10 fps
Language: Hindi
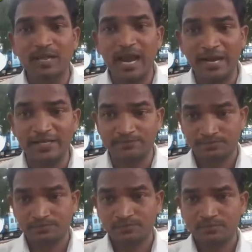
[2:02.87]
ईमेल आईडी
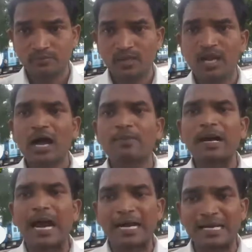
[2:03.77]

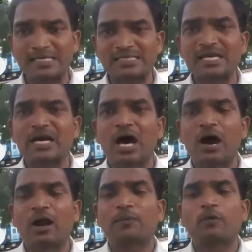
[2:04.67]
आपका एड्रेस
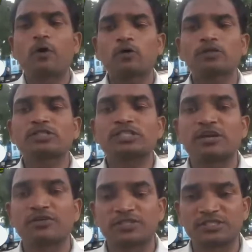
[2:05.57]
और आप कौन कौन सी
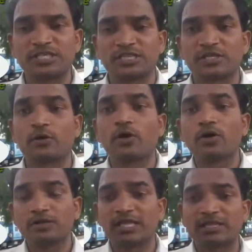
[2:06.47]
सर्विसेज देते हो
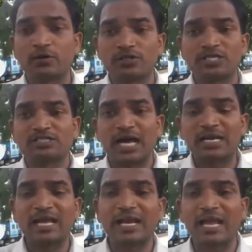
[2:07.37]
देते हो इसकी
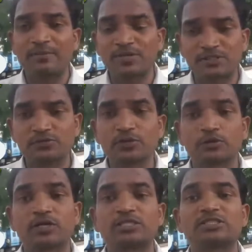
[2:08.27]
जानकारी अभी इस
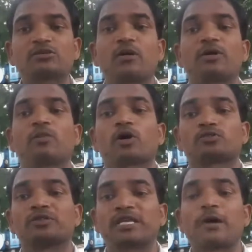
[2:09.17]
वीडियो के नीचे कमेंट
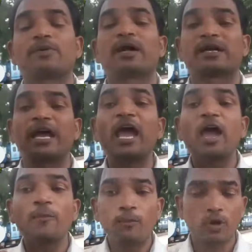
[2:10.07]
बॉक्स में टाइप करके
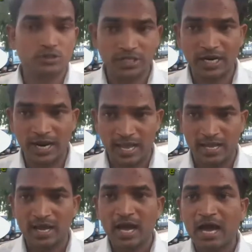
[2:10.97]
पोस्ट करना
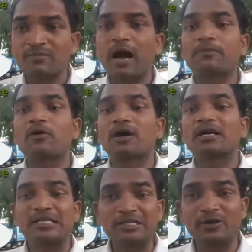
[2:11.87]
है हम आपको
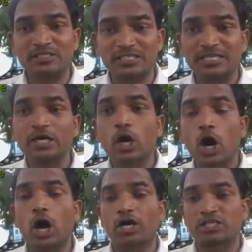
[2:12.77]
कंटिन्यूसली
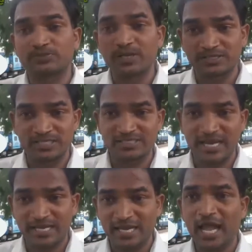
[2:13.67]
ऑर्डर्स भेजते
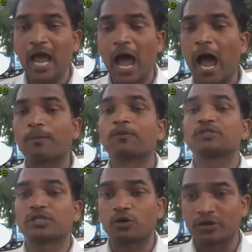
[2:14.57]
जाएंगे आप
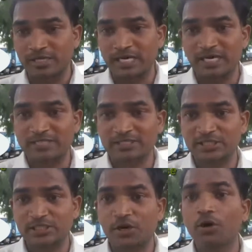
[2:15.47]
उनसे कॉन्टैक्ट कर
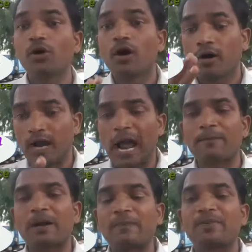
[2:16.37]
सकते हो और
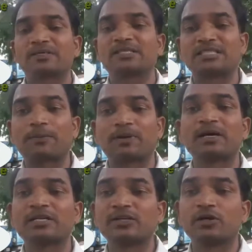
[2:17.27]
आपका बिजनेस आप
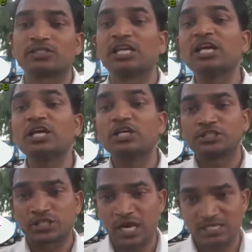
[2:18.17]
कंटिन्यूसली
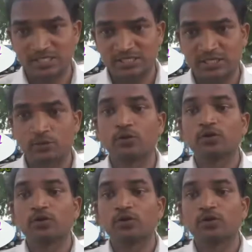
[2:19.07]
चला सकते हो